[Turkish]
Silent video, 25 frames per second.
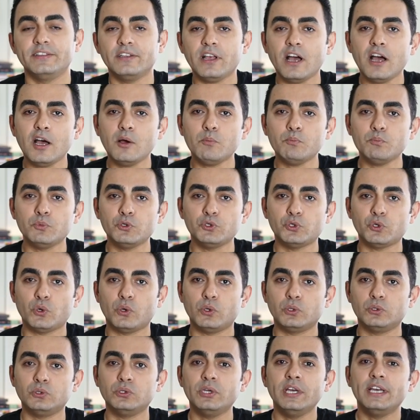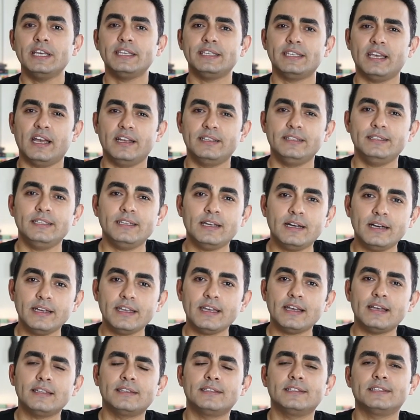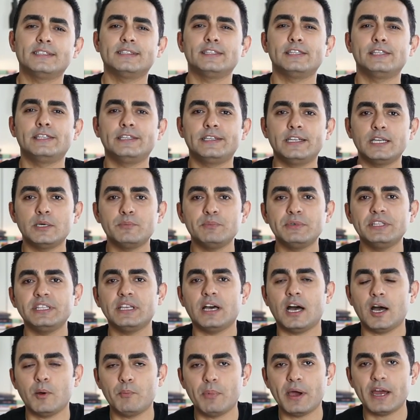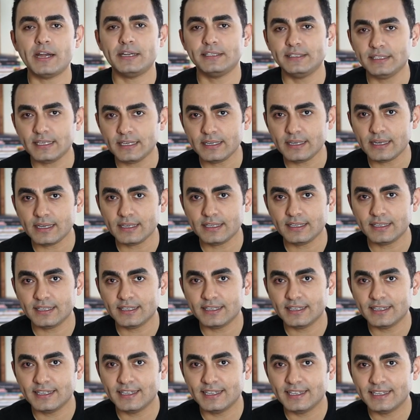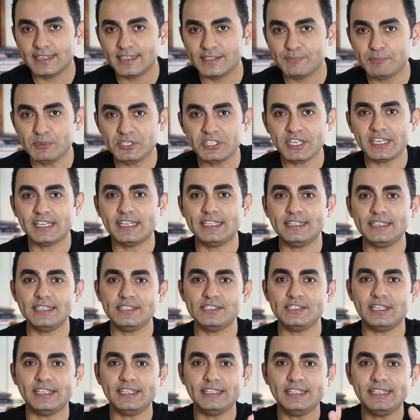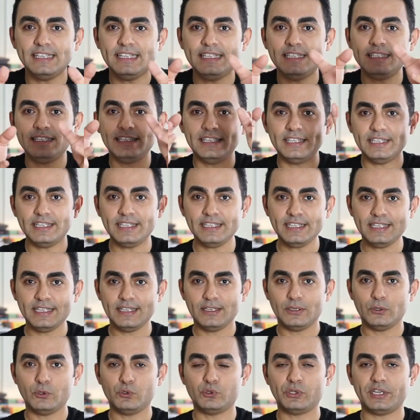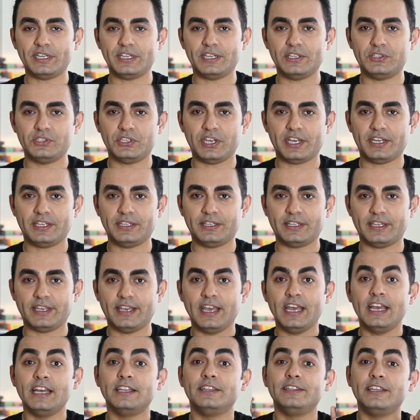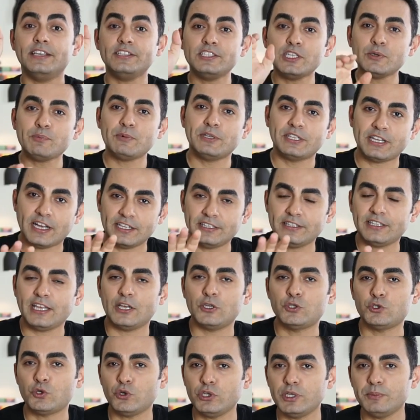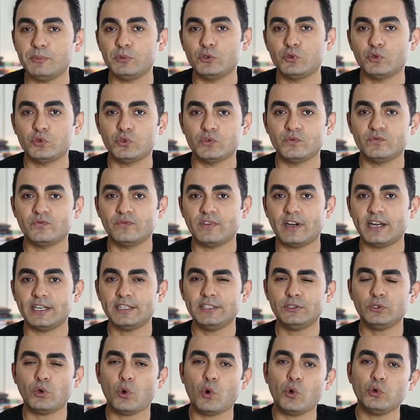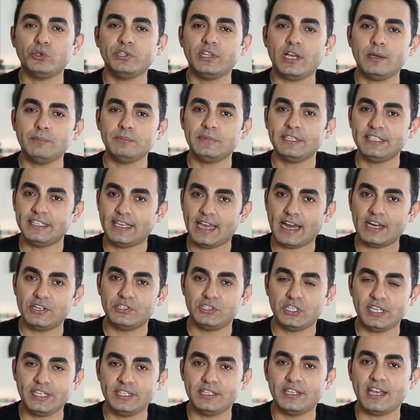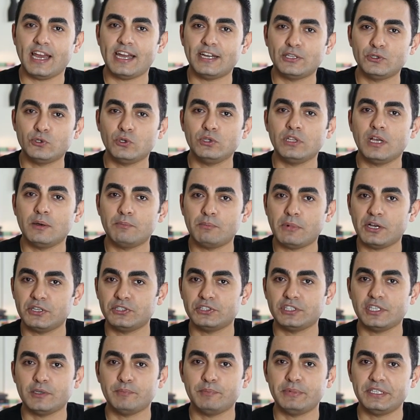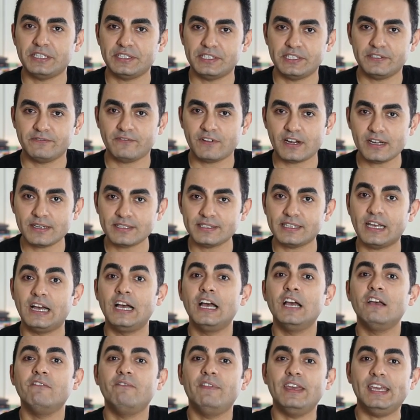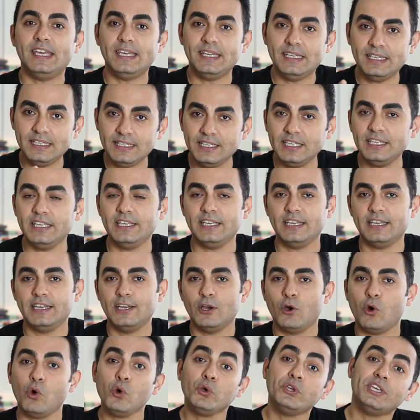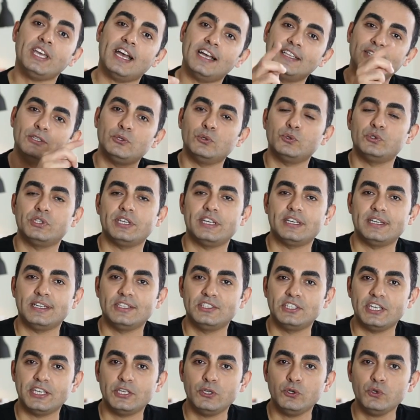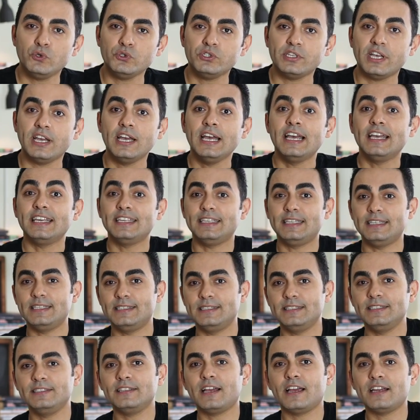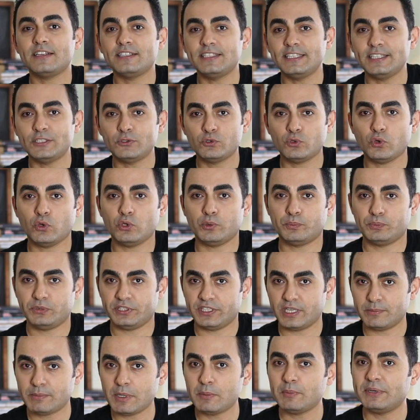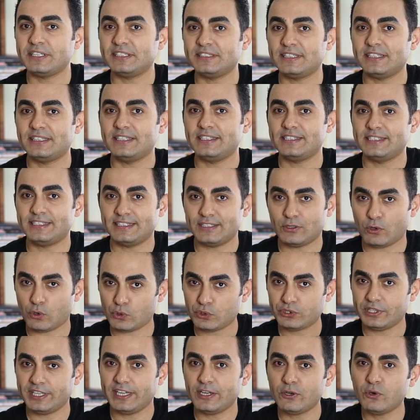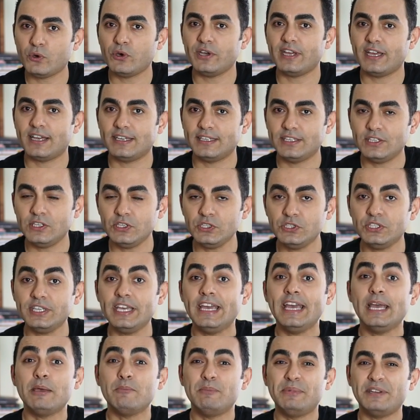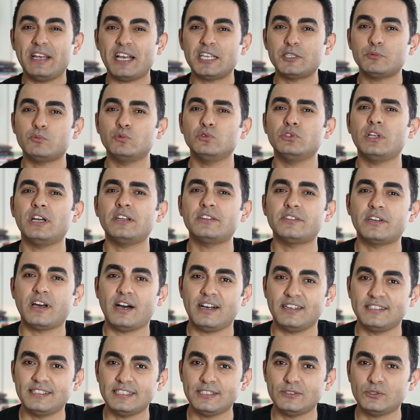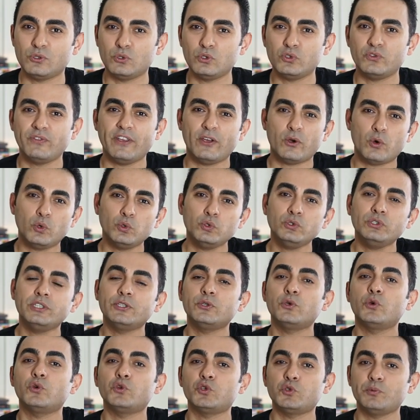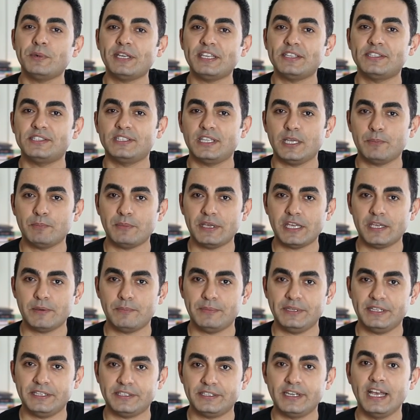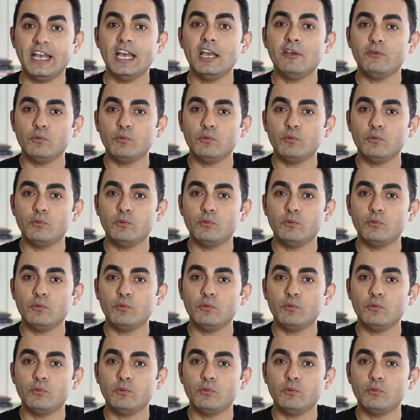Ne yapmış oldu? Kendi hayatının dramını abartarak bir şekilde senin ilgini üzerine çekti. Ne zaman hatta şöyle bir durum vardır. Ortamda gerçek derdi olan başka birisi varsa ve ilgiyi o kendi üzerine çekiyorsa gizli narsist olup drama mıknatısını ortaya koyan kişi biraz bundan rahatsız olur ve onunla görüşmek istemeyebilir.